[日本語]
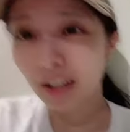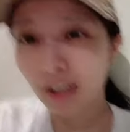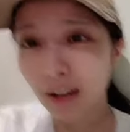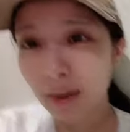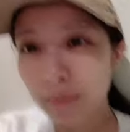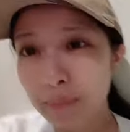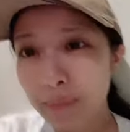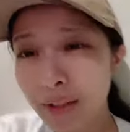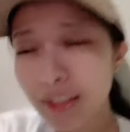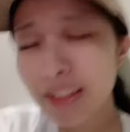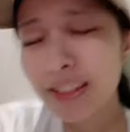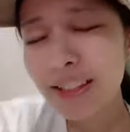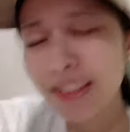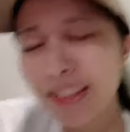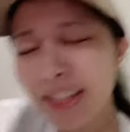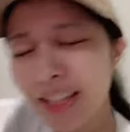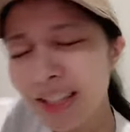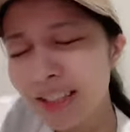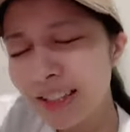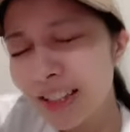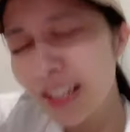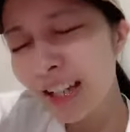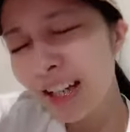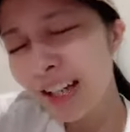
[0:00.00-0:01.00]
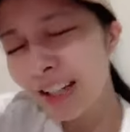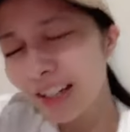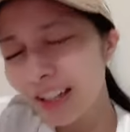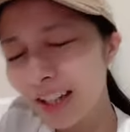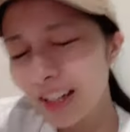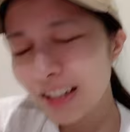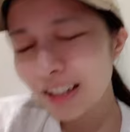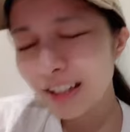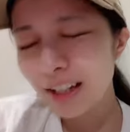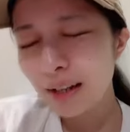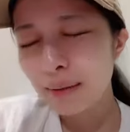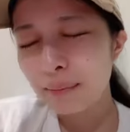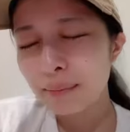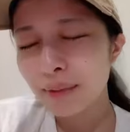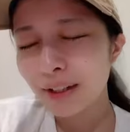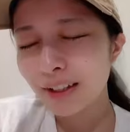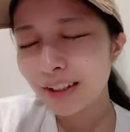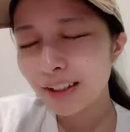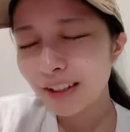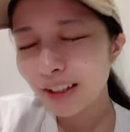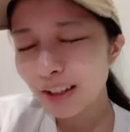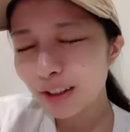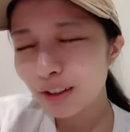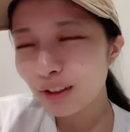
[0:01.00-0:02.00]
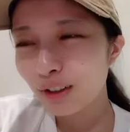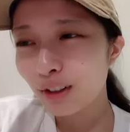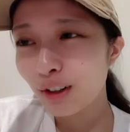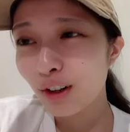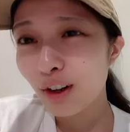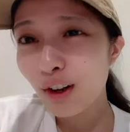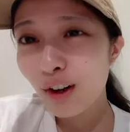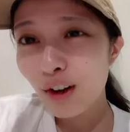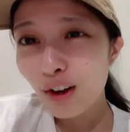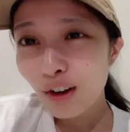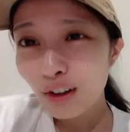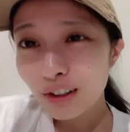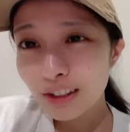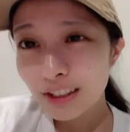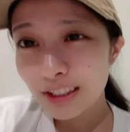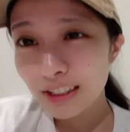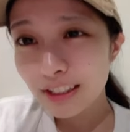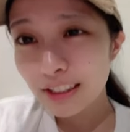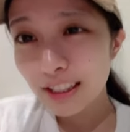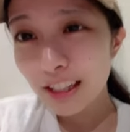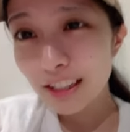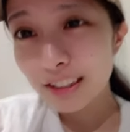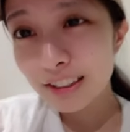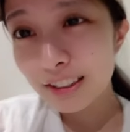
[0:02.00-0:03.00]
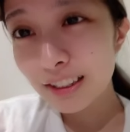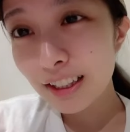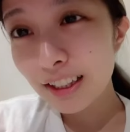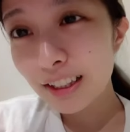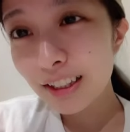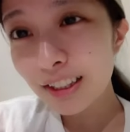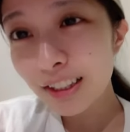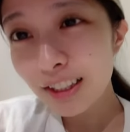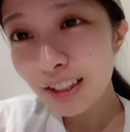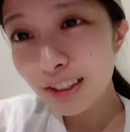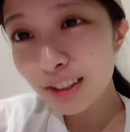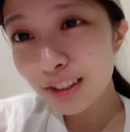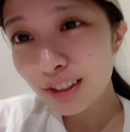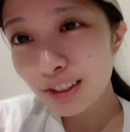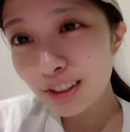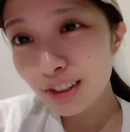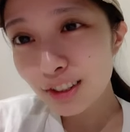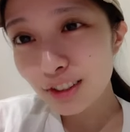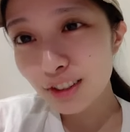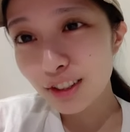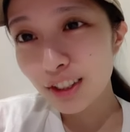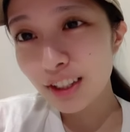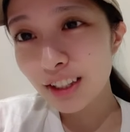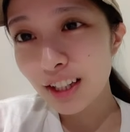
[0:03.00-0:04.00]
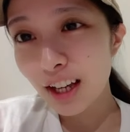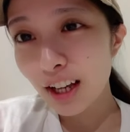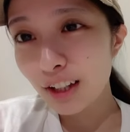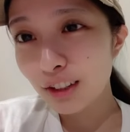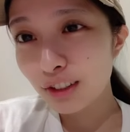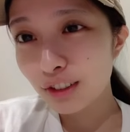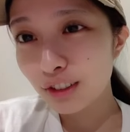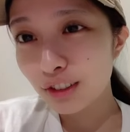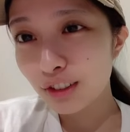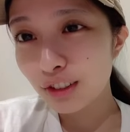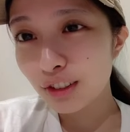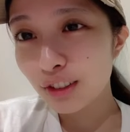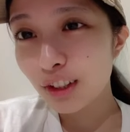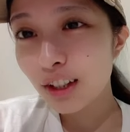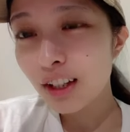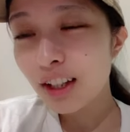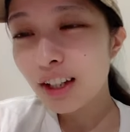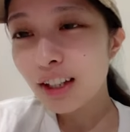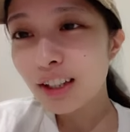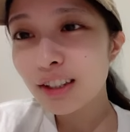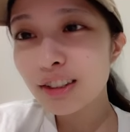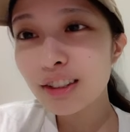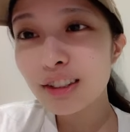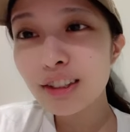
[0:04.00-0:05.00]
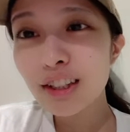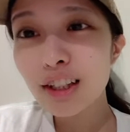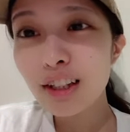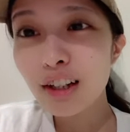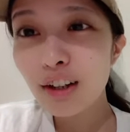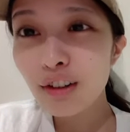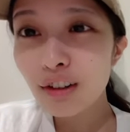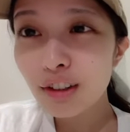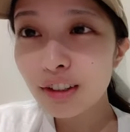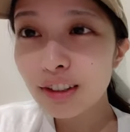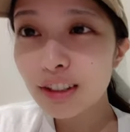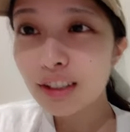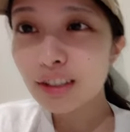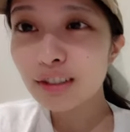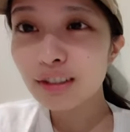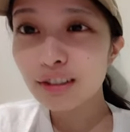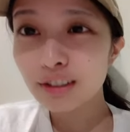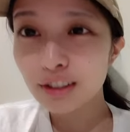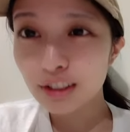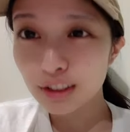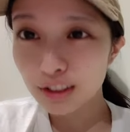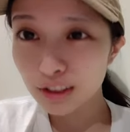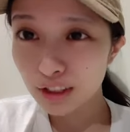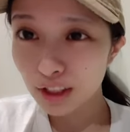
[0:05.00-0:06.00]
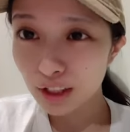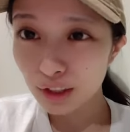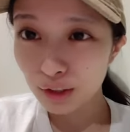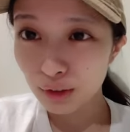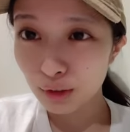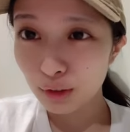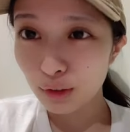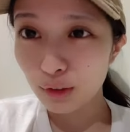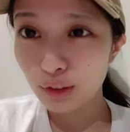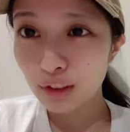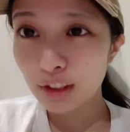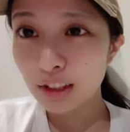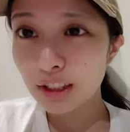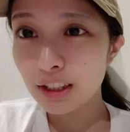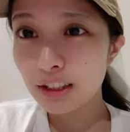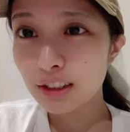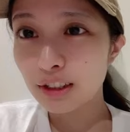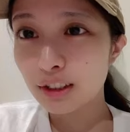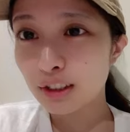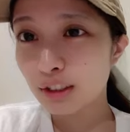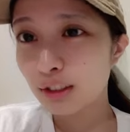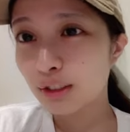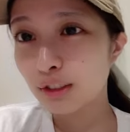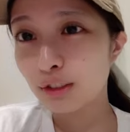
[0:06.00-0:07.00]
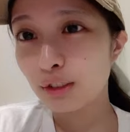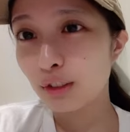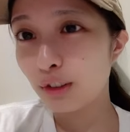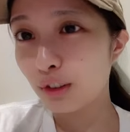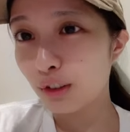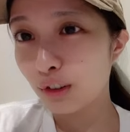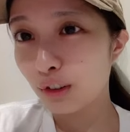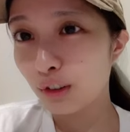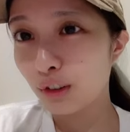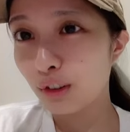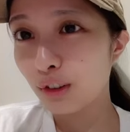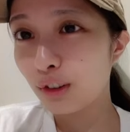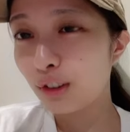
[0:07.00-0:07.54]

らめっちゃ朝早いやん待ってよ私明日家着くのひあのー、日付変わってるんですけど家着く頃